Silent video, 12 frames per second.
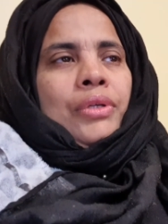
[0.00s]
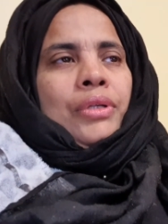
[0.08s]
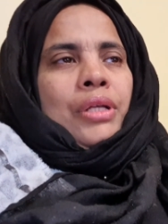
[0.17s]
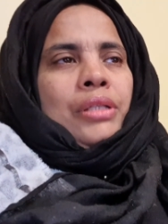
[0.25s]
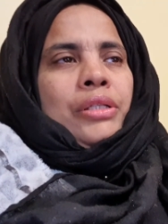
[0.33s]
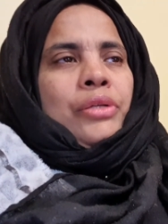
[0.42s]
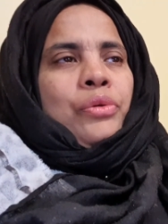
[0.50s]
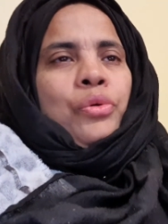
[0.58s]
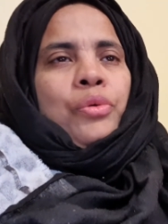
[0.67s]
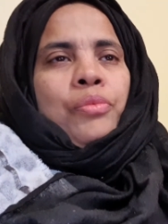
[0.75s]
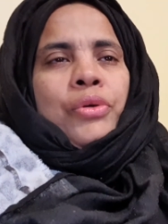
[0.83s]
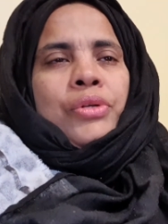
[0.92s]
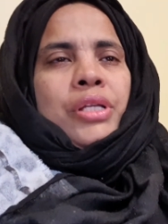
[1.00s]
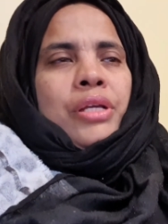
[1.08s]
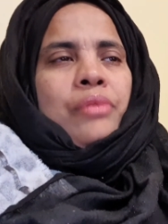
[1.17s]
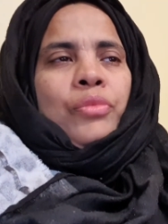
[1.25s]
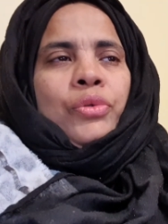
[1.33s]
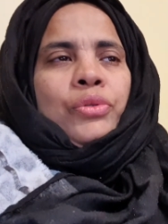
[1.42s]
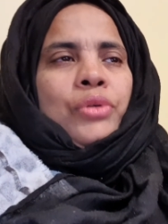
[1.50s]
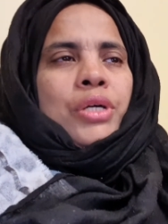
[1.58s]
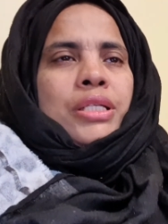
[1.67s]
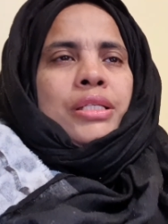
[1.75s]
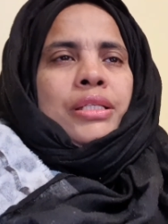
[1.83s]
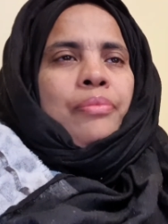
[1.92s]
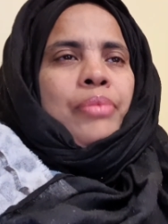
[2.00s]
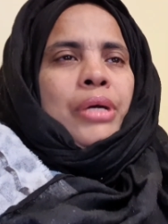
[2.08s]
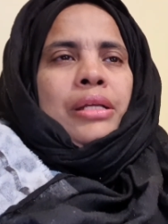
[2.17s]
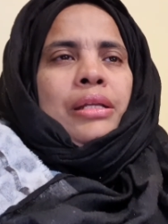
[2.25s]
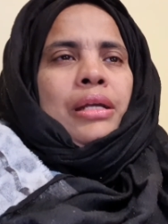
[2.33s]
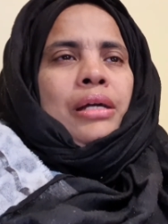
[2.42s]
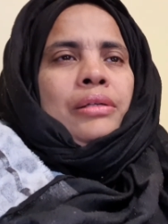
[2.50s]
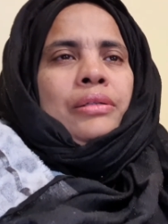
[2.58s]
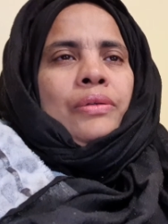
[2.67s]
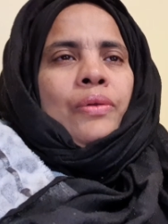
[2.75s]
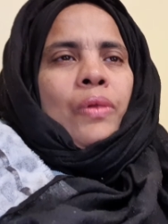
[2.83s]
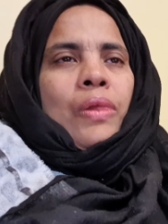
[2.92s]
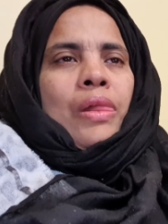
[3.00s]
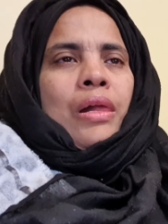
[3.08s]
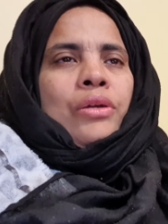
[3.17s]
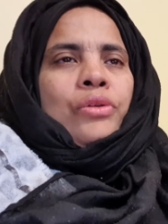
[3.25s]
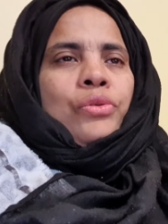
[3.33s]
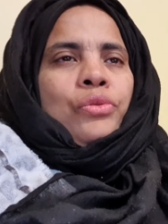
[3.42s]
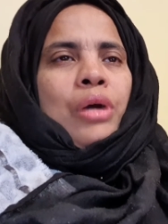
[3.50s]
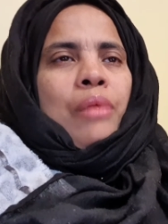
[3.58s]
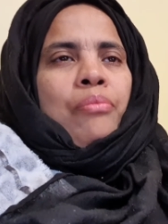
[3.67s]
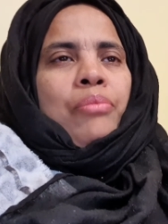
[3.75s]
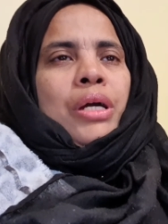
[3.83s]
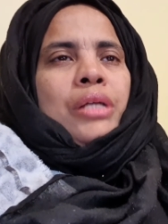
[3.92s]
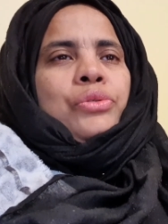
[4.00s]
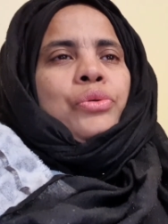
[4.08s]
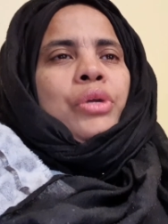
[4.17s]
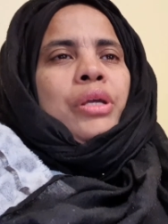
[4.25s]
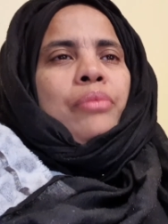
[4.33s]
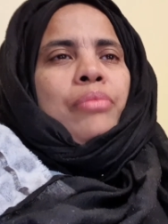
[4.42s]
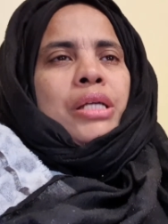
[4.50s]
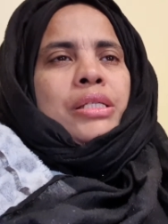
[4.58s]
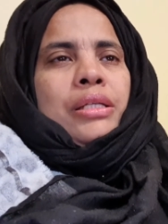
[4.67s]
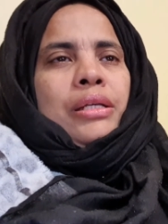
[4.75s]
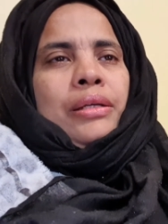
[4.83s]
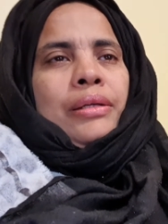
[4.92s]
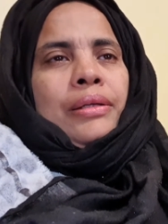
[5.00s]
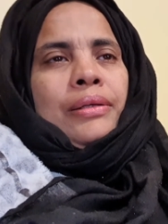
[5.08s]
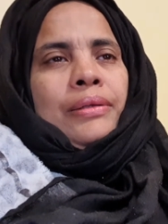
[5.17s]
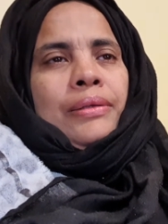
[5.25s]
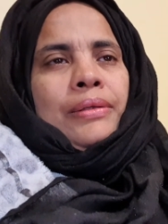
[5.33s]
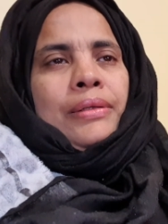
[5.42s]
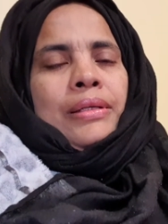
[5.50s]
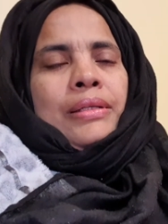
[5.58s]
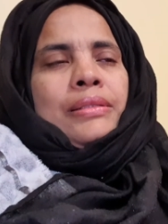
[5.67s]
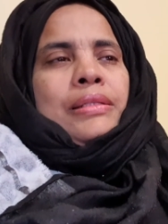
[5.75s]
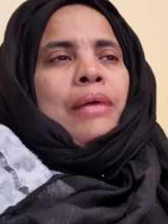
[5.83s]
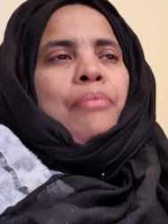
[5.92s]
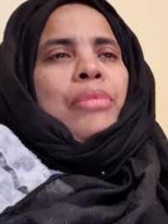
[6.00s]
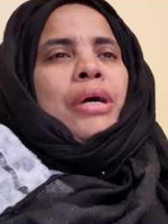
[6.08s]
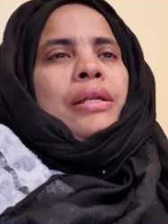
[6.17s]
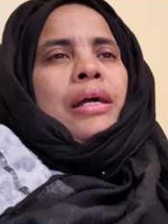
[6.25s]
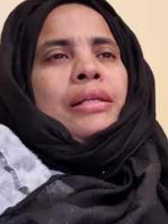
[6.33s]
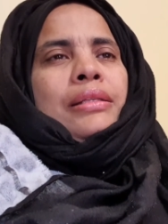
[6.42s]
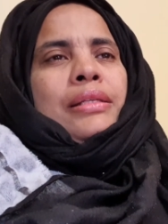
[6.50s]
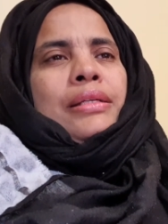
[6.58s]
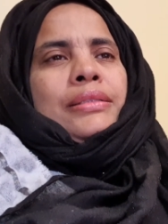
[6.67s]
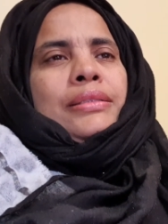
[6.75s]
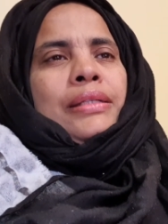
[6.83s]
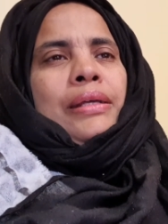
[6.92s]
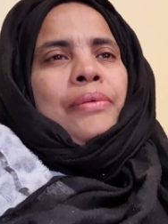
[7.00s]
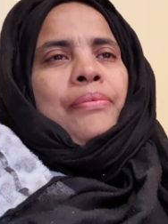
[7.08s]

রাত্রে ঘুমও ঠিক মতো আসতে পারি না শুধু আব্বার চোখে বাসে যে আব্বা ডাকতেছে